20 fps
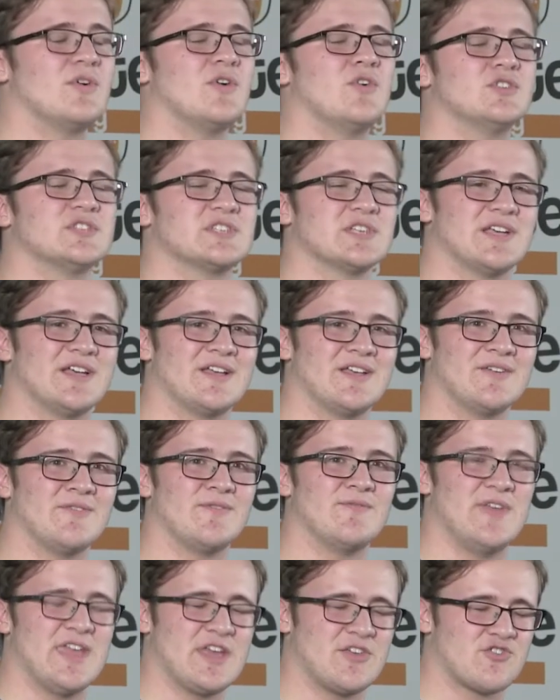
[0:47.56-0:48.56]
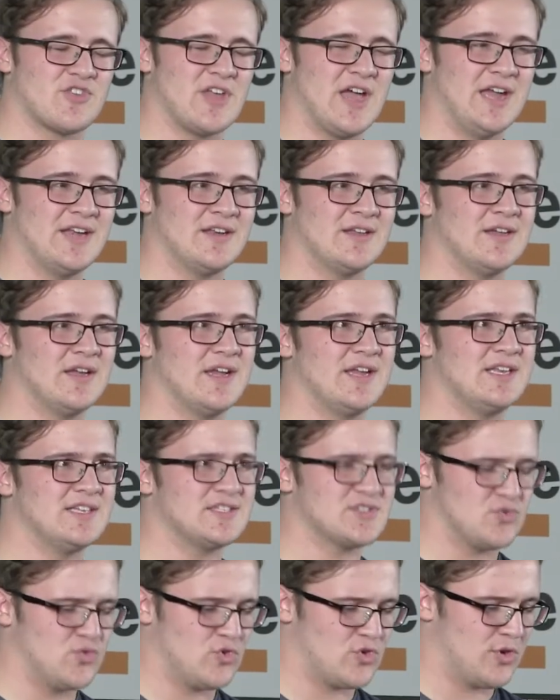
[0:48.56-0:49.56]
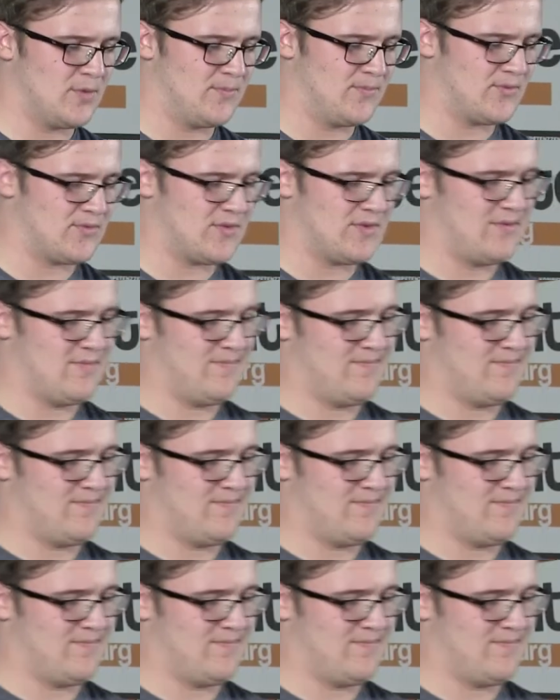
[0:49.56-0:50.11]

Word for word: unser Wegstein in die Zukunft.